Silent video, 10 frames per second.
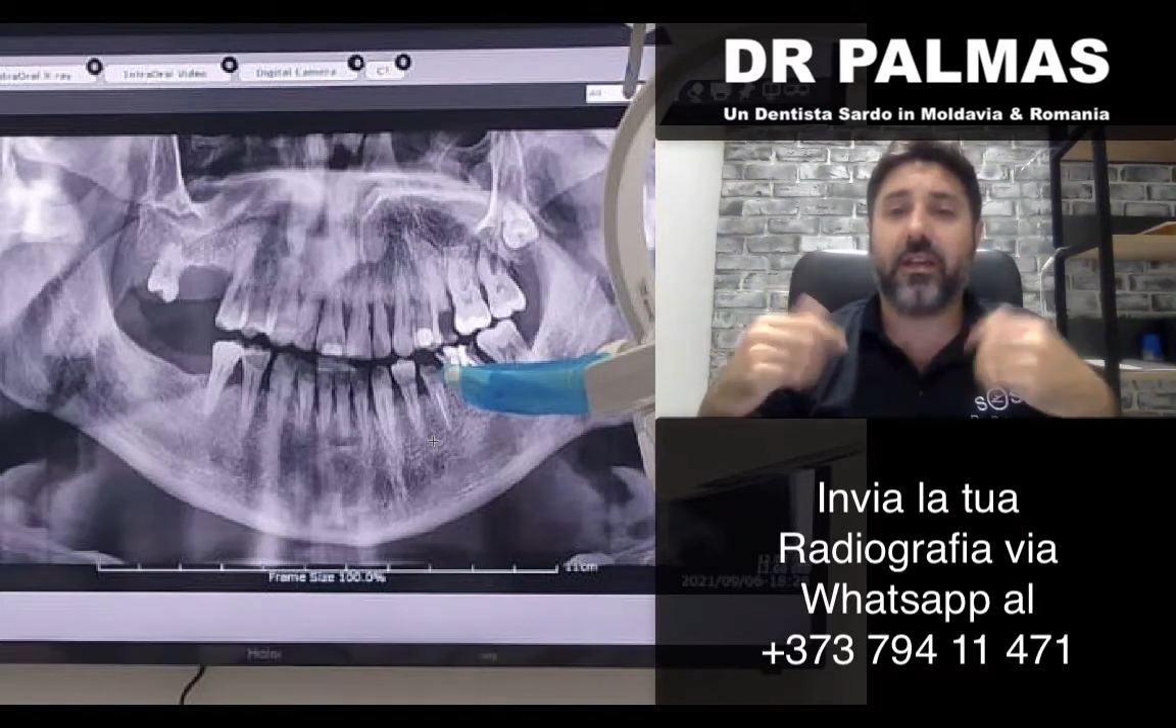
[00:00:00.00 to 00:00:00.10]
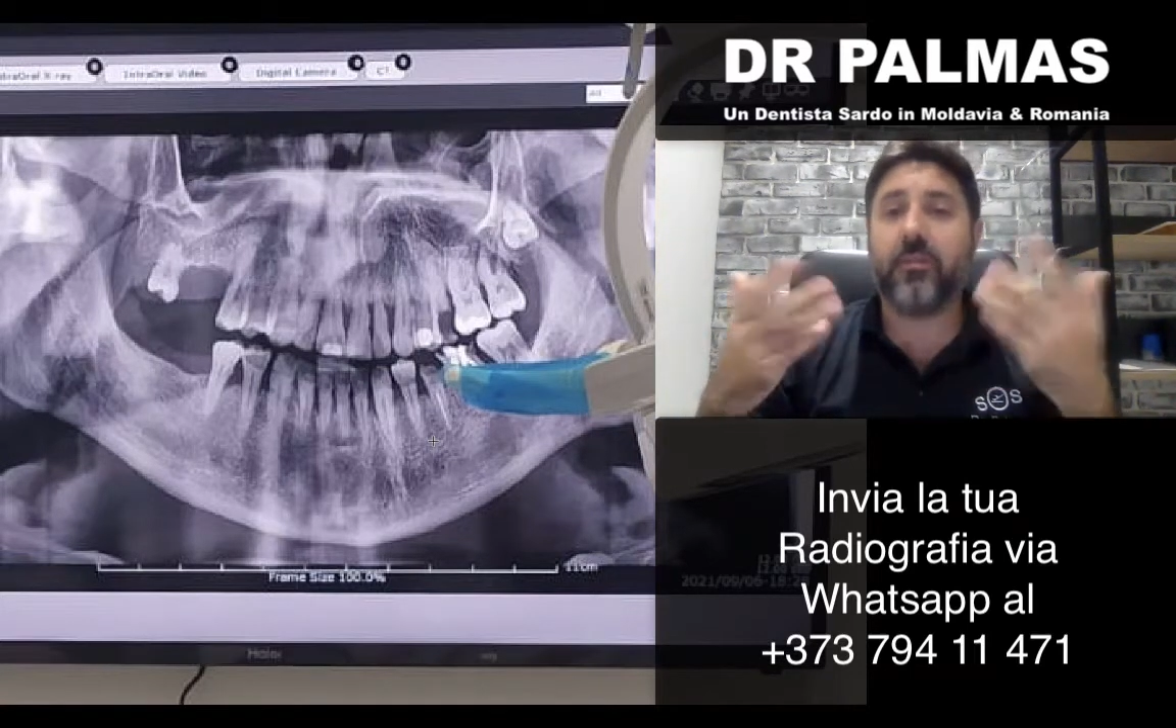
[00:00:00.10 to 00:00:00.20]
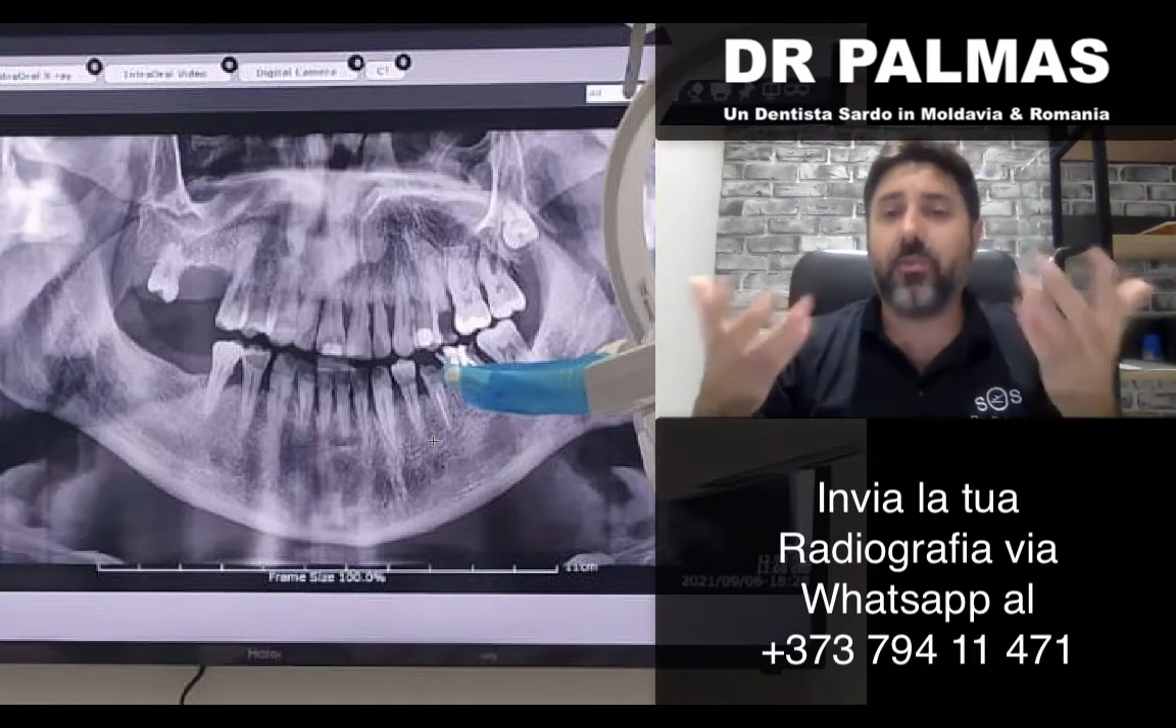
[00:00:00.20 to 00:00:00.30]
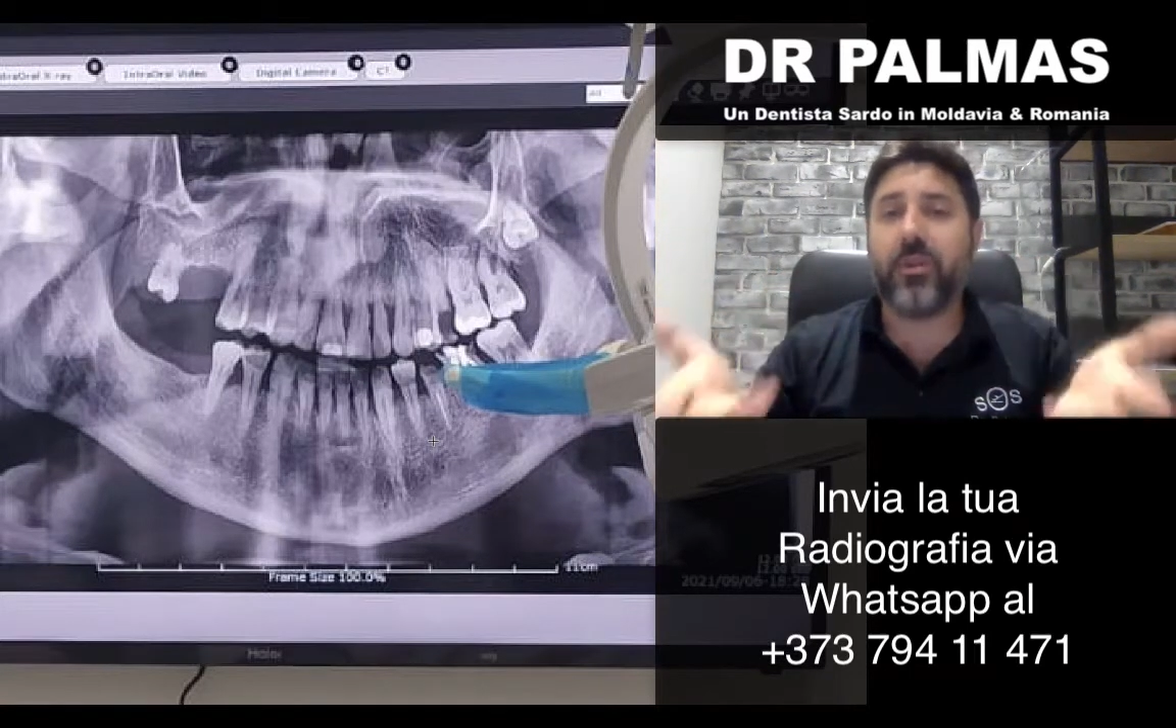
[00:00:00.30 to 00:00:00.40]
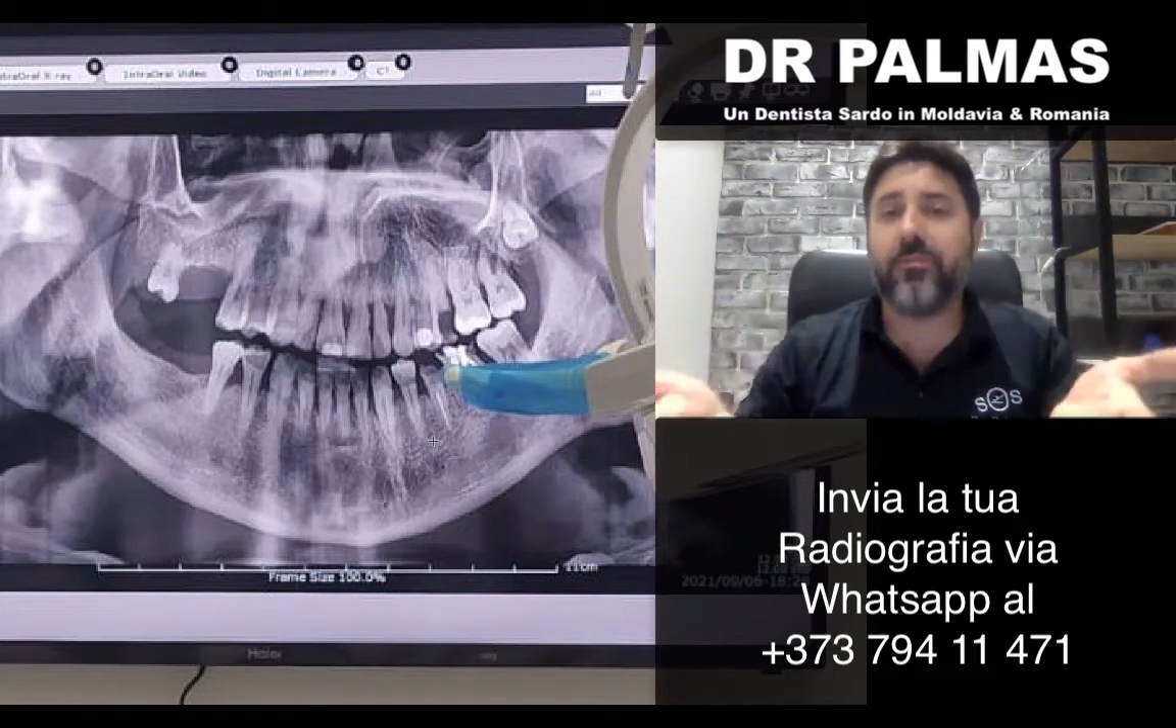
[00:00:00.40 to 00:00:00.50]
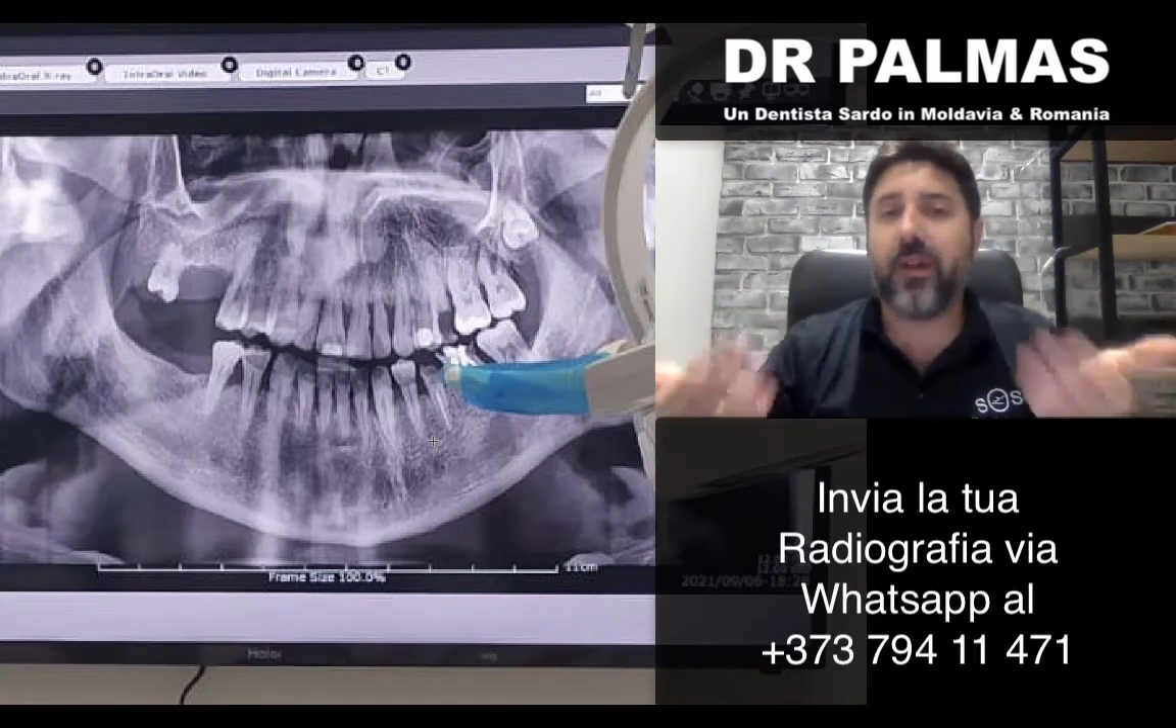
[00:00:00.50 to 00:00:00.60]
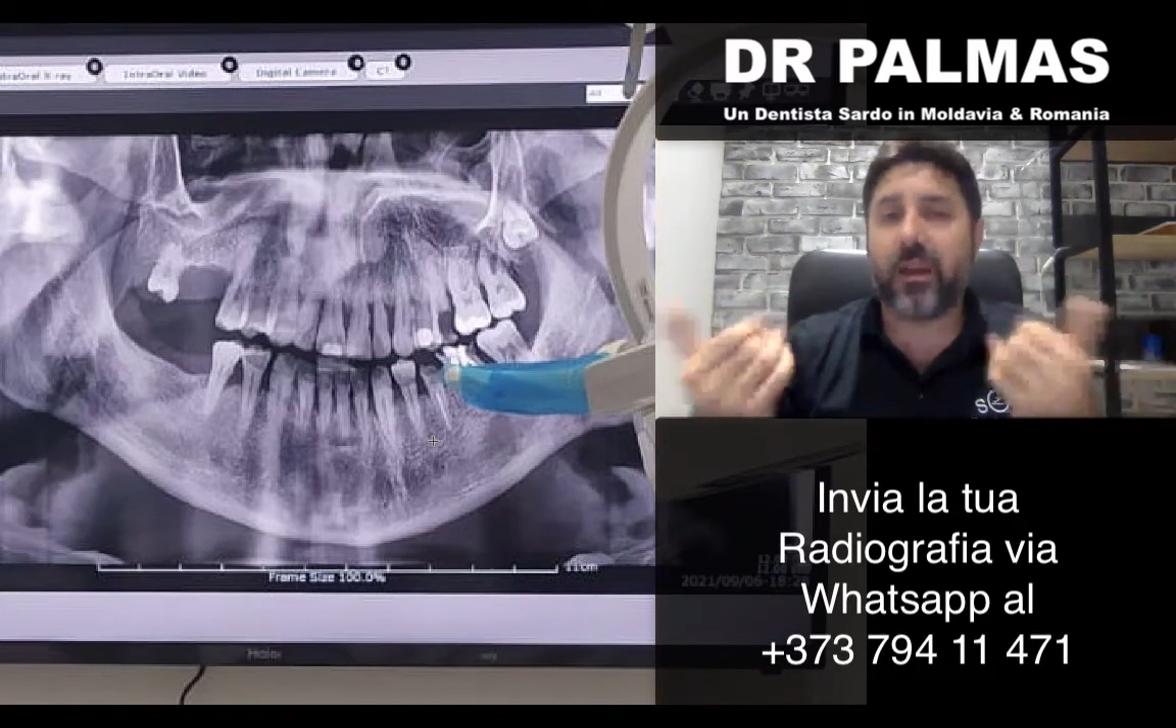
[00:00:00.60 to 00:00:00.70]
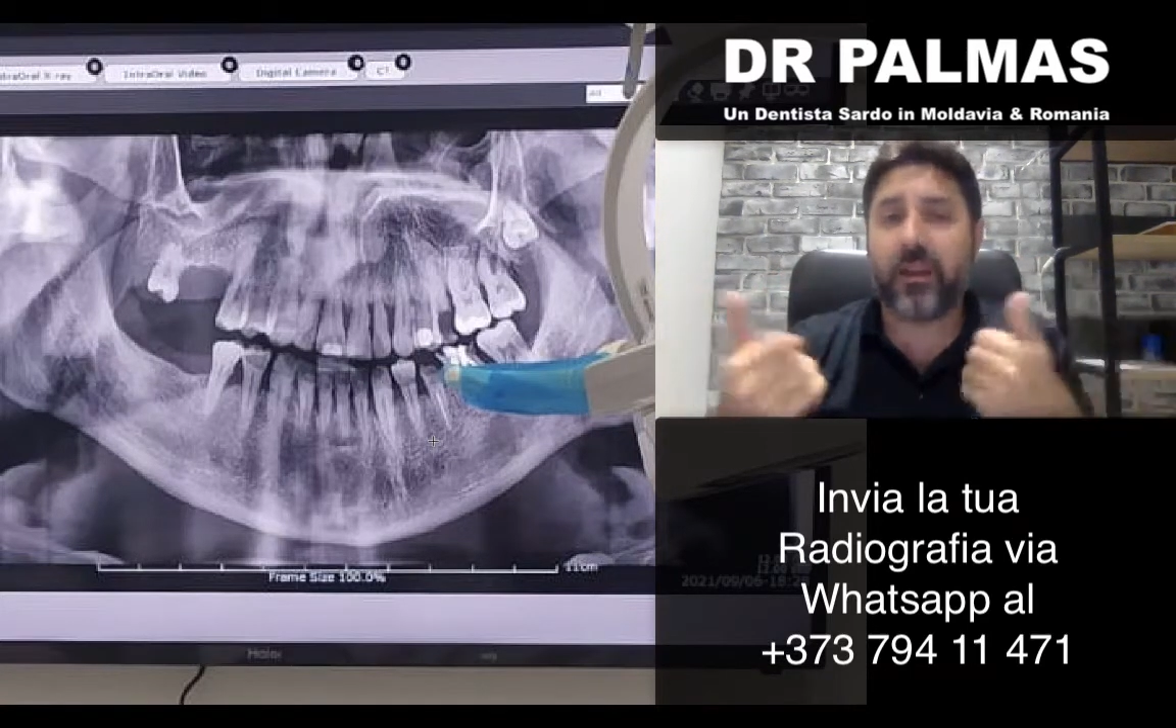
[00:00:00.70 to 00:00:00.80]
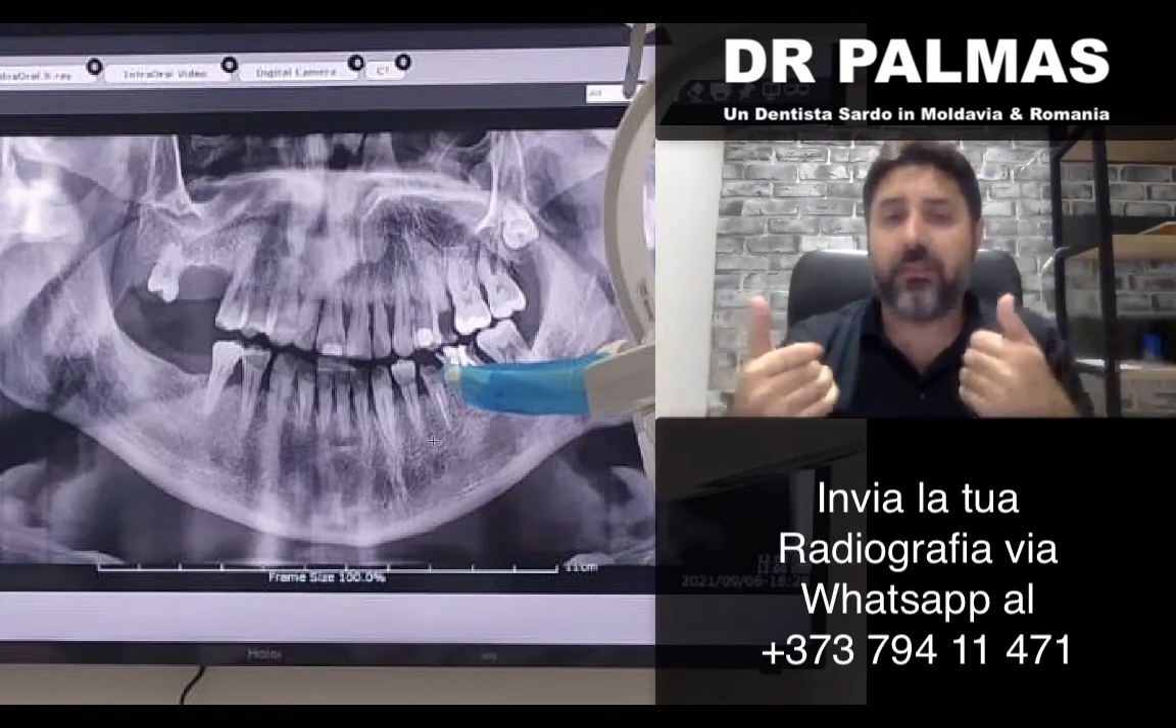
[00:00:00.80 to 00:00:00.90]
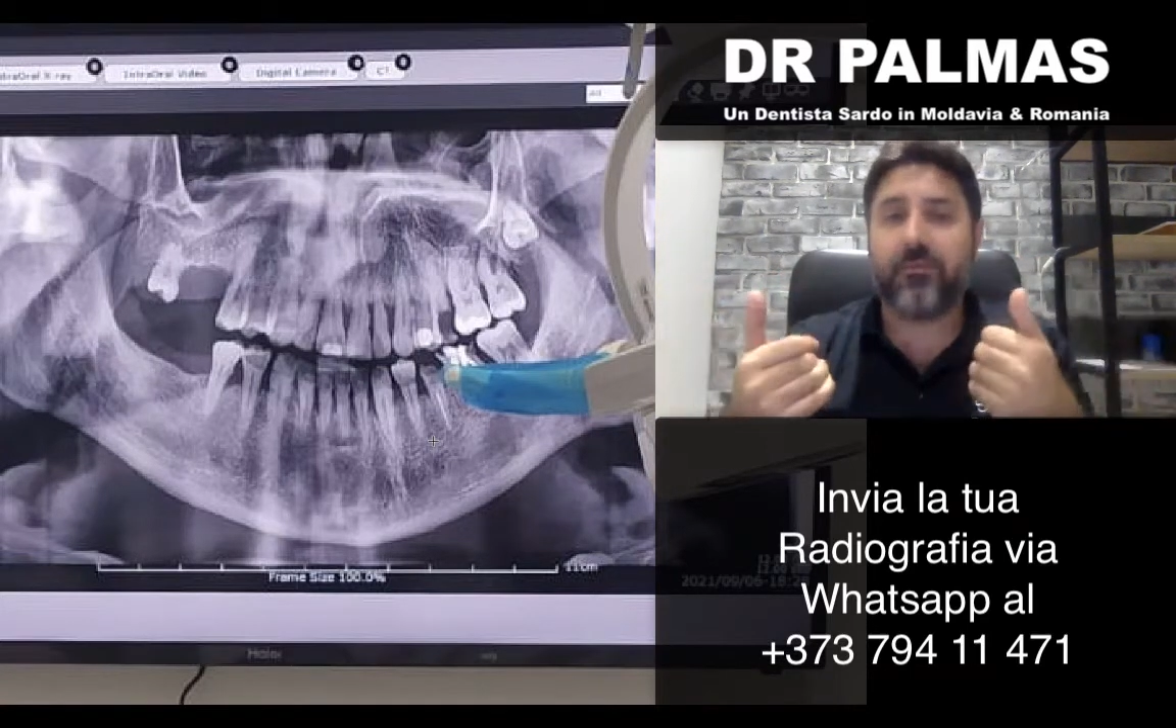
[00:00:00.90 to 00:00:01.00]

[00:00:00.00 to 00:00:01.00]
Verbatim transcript: che è poi il file che